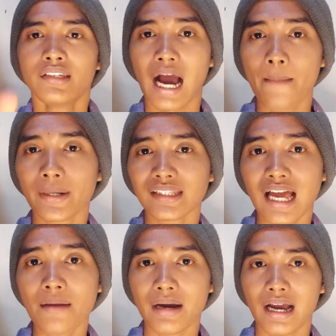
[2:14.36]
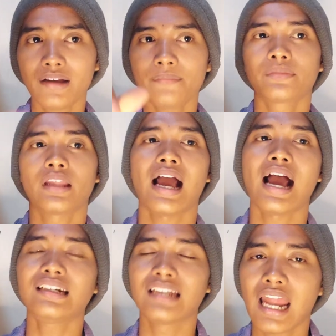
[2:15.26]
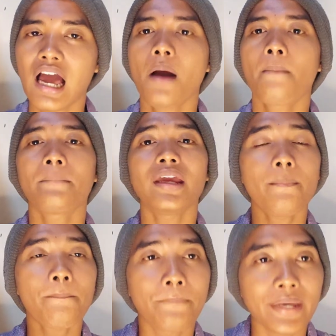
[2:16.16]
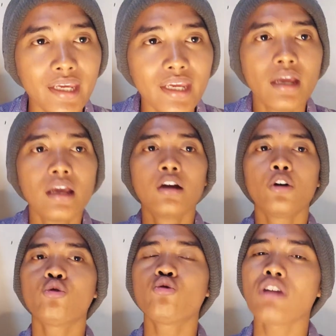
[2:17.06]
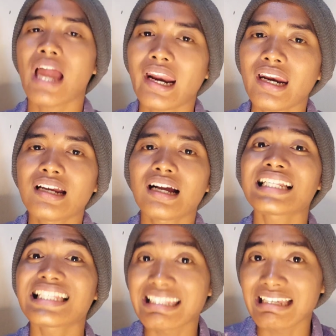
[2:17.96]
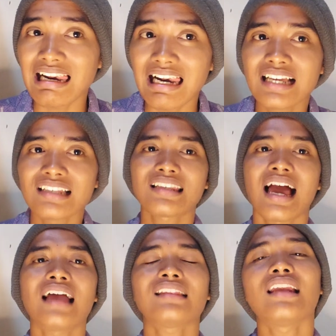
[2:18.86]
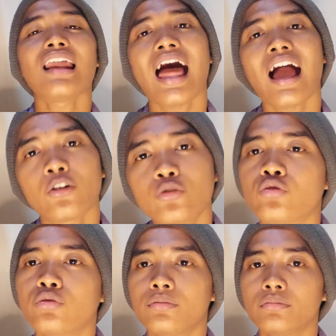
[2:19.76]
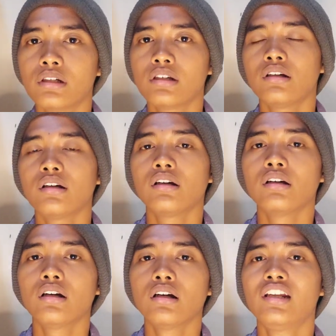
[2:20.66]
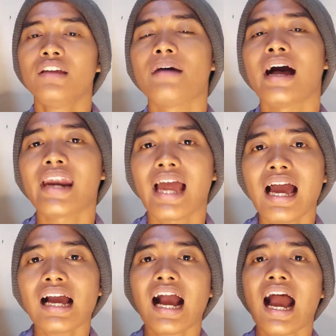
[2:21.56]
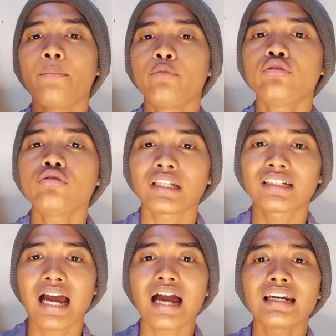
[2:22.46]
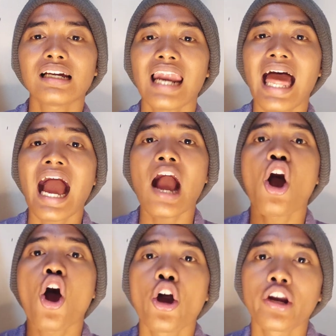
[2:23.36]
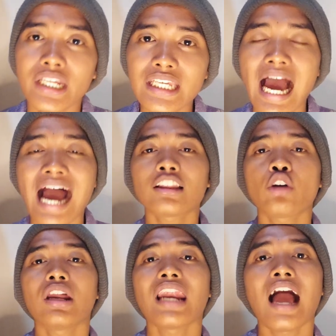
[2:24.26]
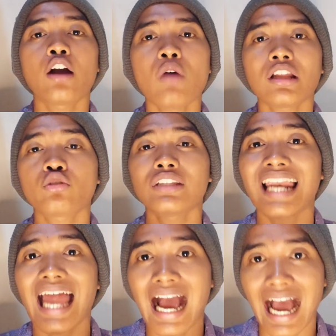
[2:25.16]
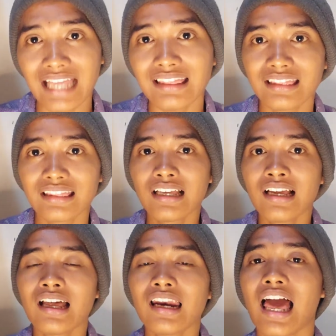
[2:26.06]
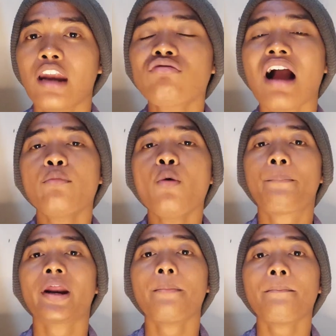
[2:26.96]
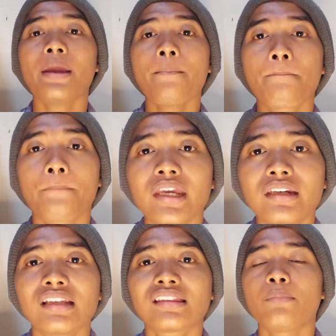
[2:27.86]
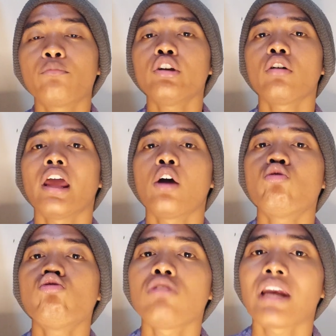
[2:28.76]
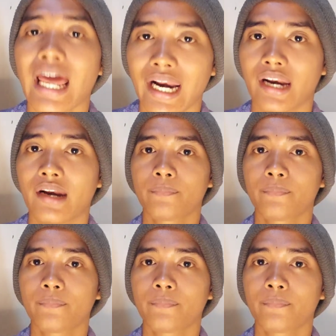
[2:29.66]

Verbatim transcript: Yang pertama adalah mimpi ular kecil saat lelaku di mana tamu sedang melakoni atau lelaku atau tirakat lalu kamu bermimpi ditemui oleh ular